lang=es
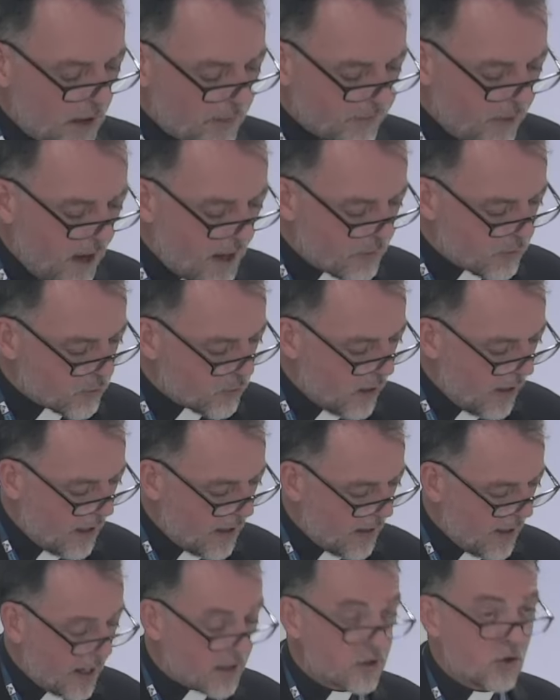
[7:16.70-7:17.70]

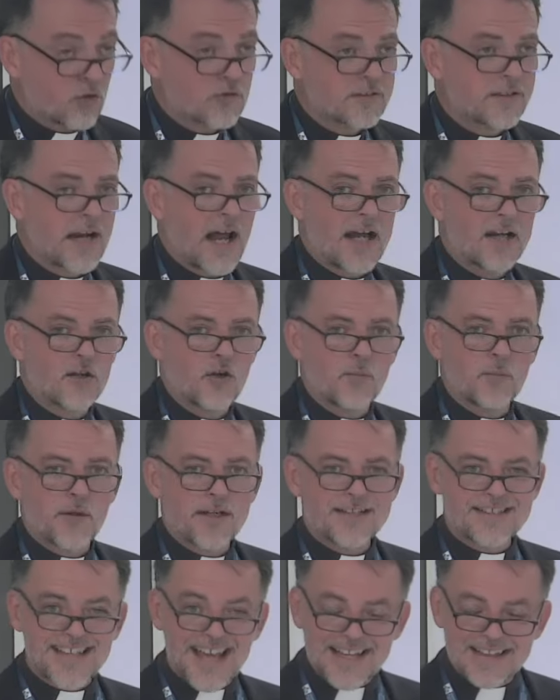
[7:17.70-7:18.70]
fábula, al contrario,
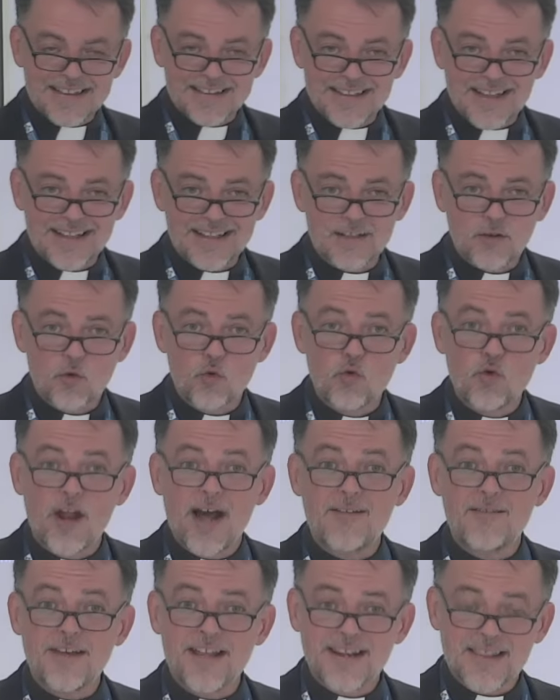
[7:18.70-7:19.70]
presentan
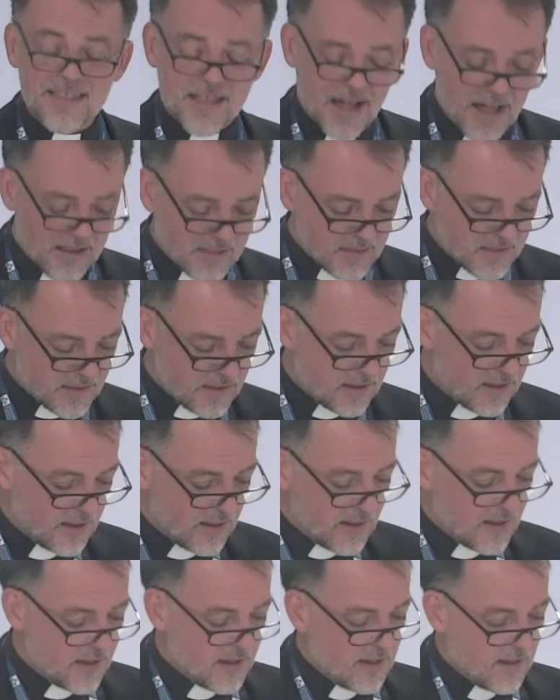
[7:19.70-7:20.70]
una verdad
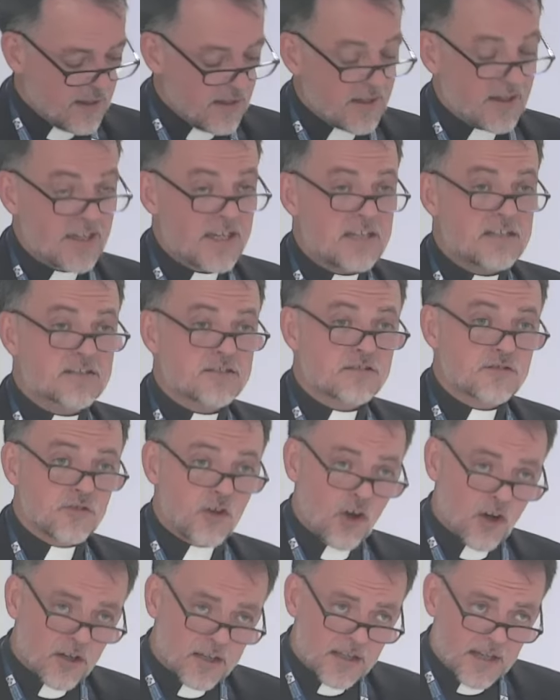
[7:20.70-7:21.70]

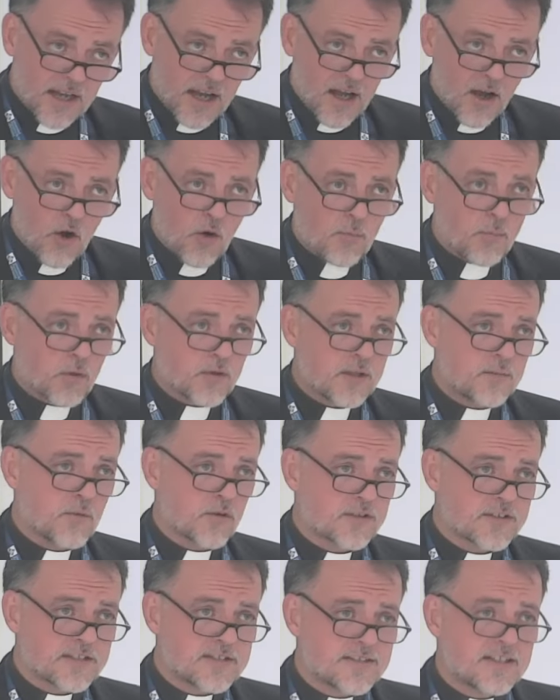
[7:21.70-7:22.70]
histórica o
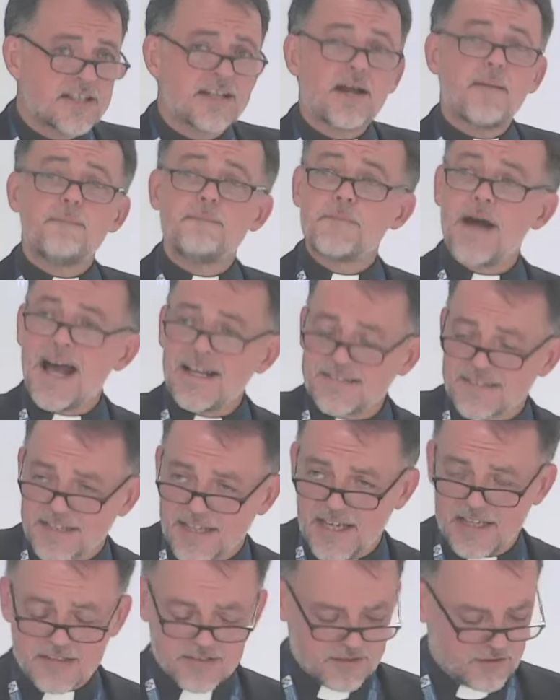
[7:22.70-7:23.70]
podemos decir más
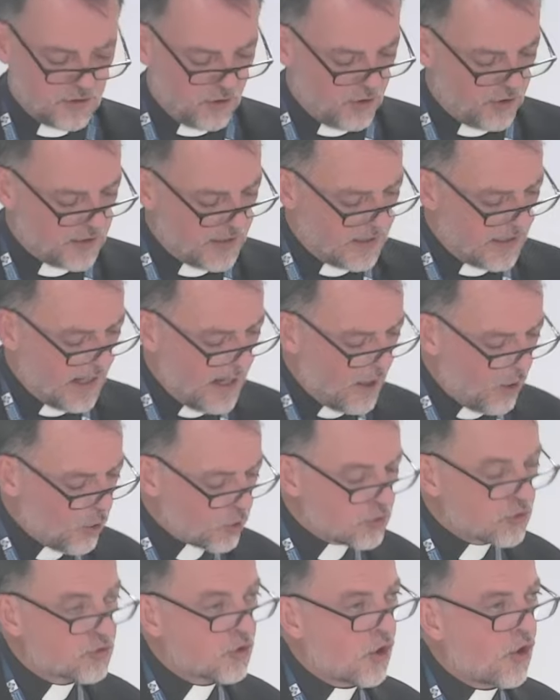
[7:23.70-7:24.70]
que histórica,
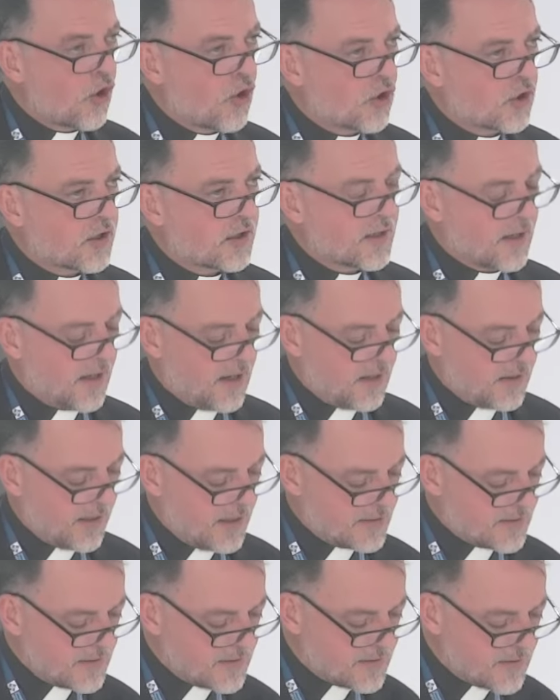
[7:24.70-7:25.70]
ontológica,
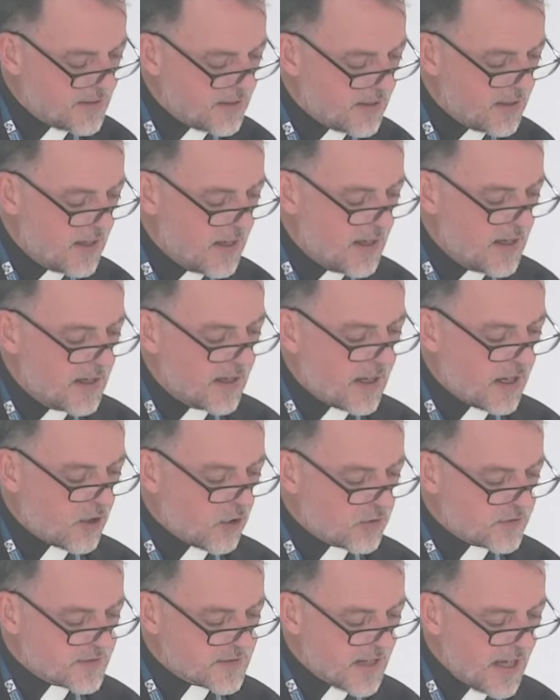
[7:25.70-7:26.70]
es decir, que
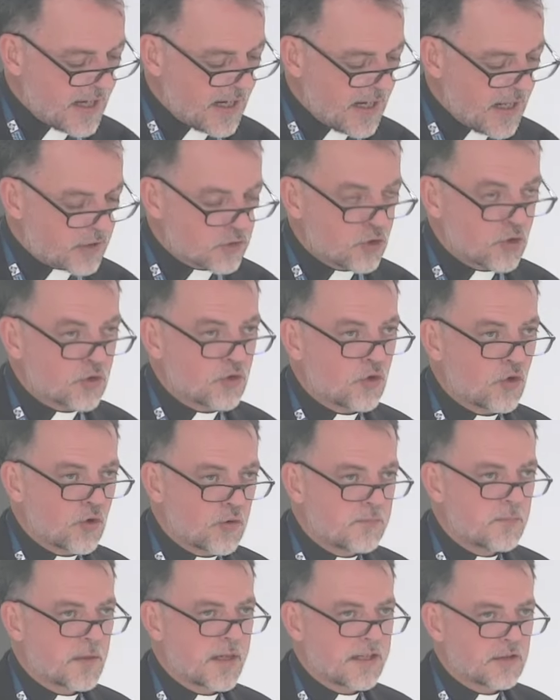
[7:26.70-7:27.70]
concierne a todo
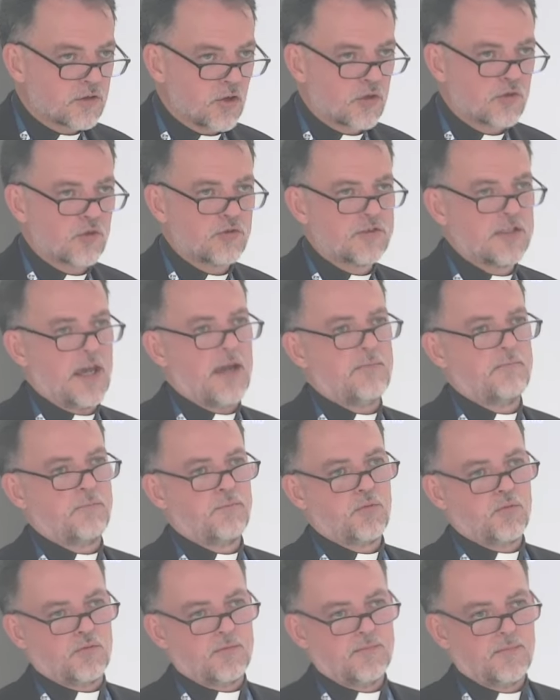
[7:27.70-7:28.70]
hombre en todo
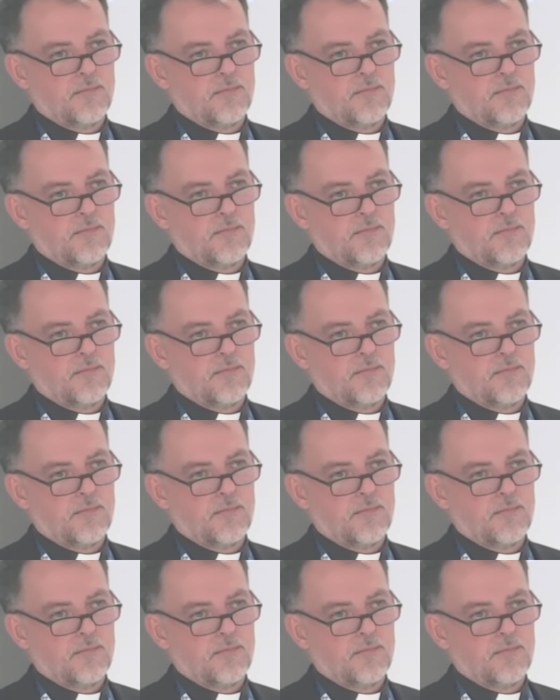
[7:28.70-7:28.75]
tiempo.